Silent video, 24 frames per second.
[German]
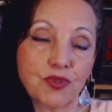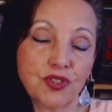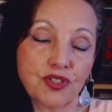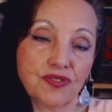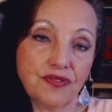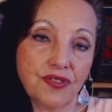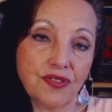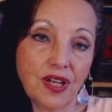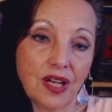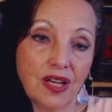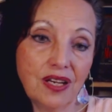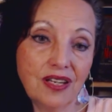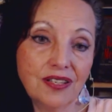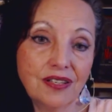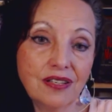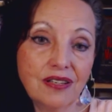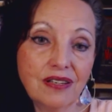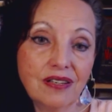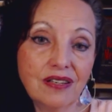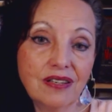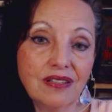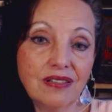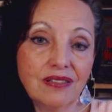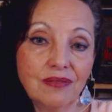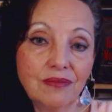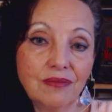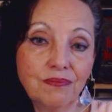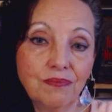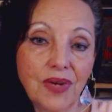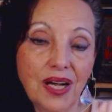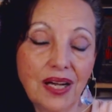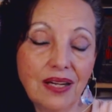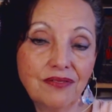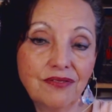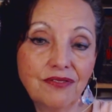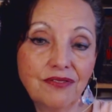beschwerlicher
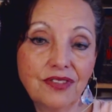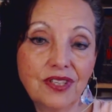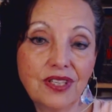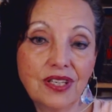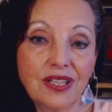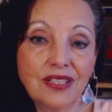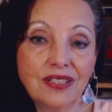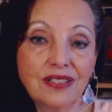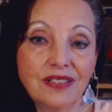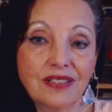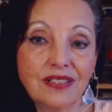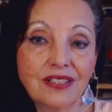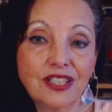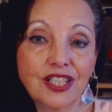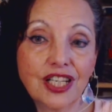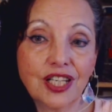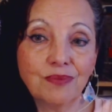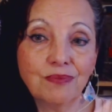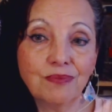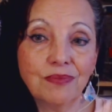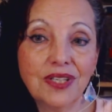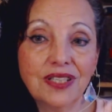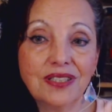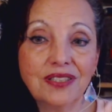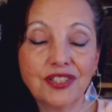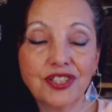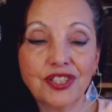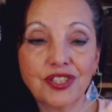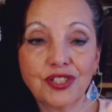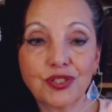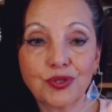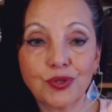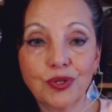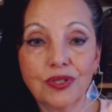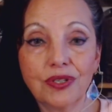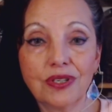machen werden, kann man
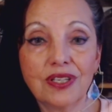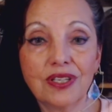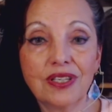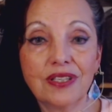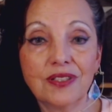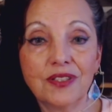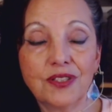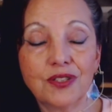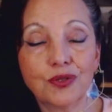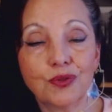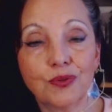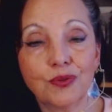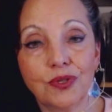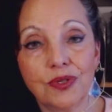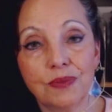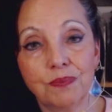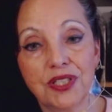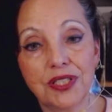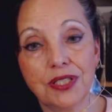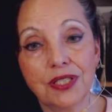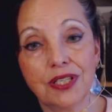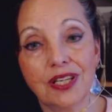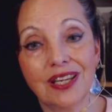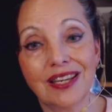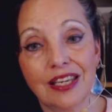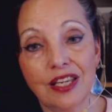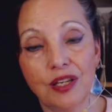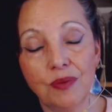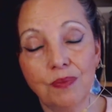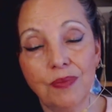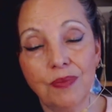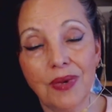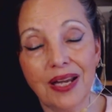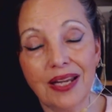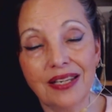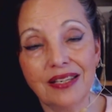sich doch äh, so mit den
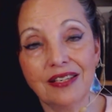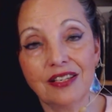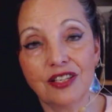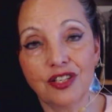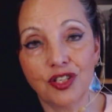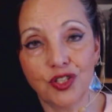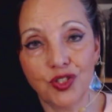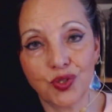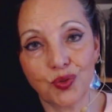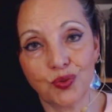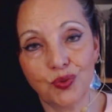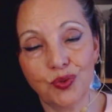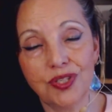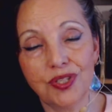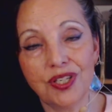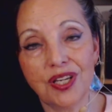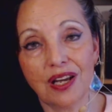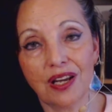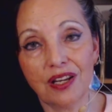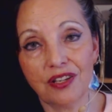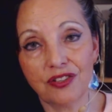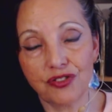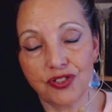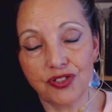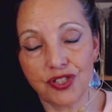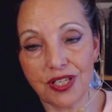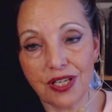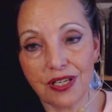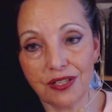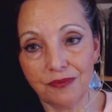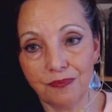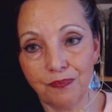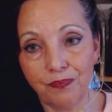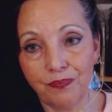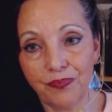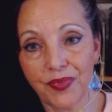Gegebenheiten ganz gut
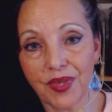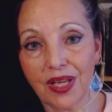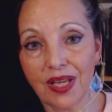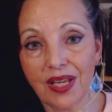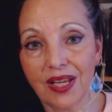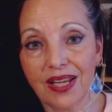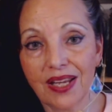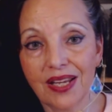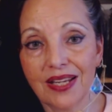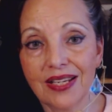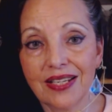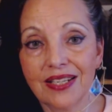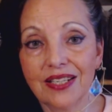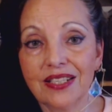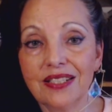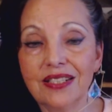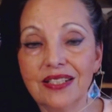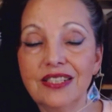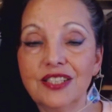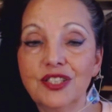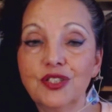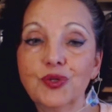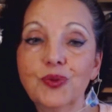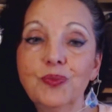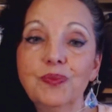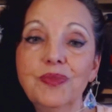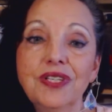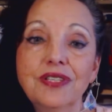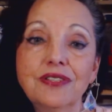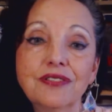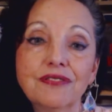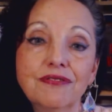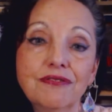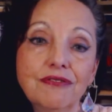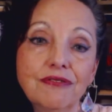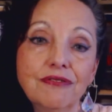arrangieren. Also
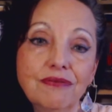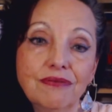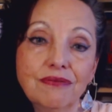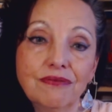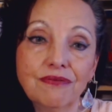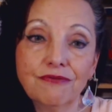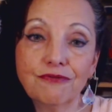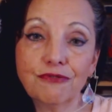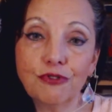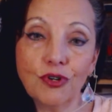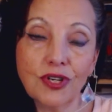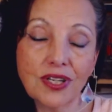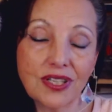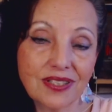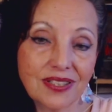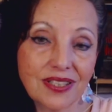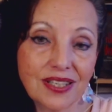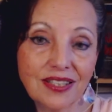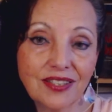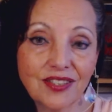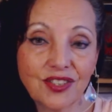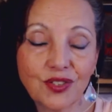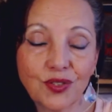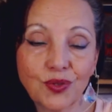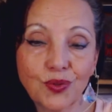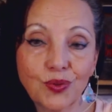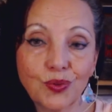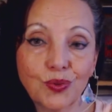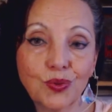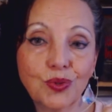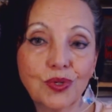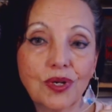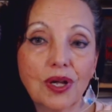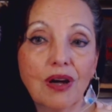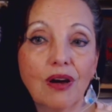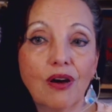mit Vorgesetzten
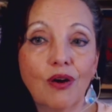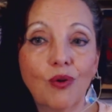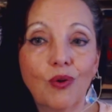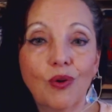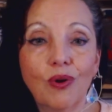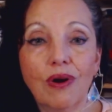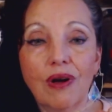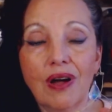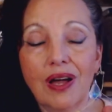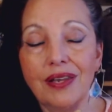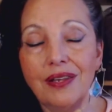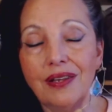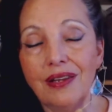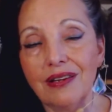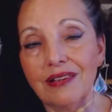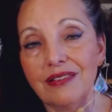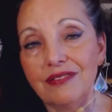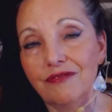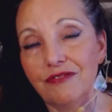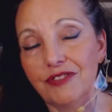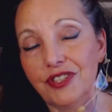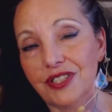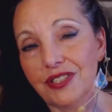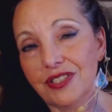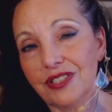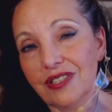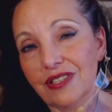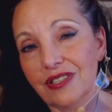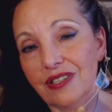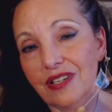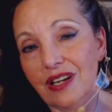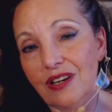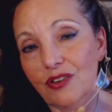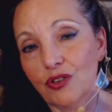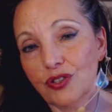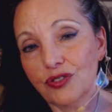oder auch anderen
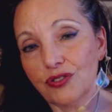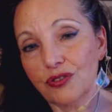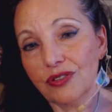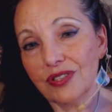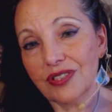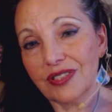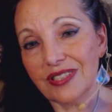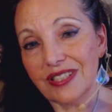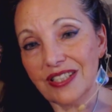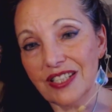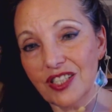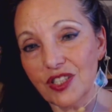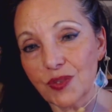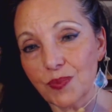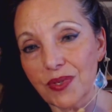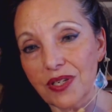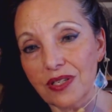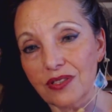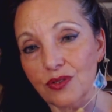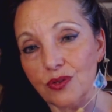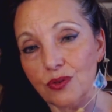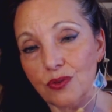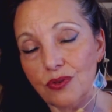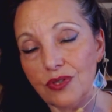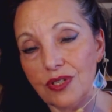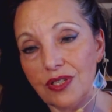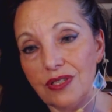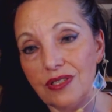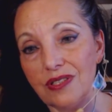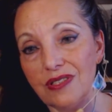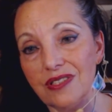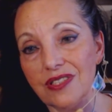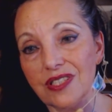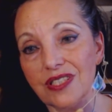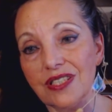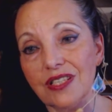wichtigen Autoritätspersonen
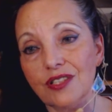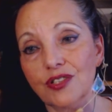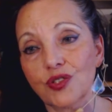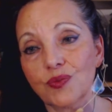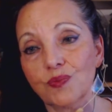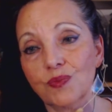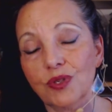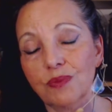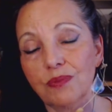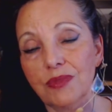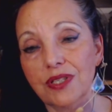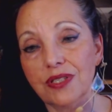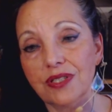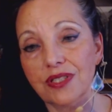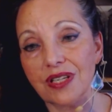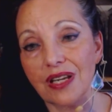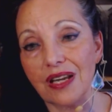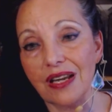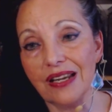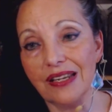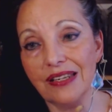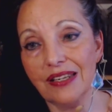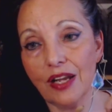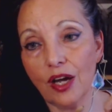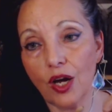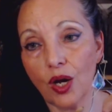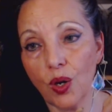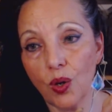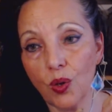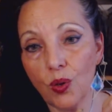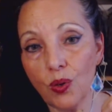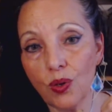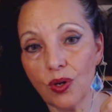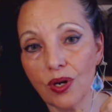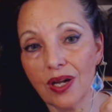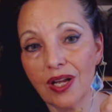ist jetzt momentan
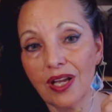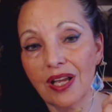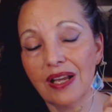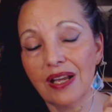auch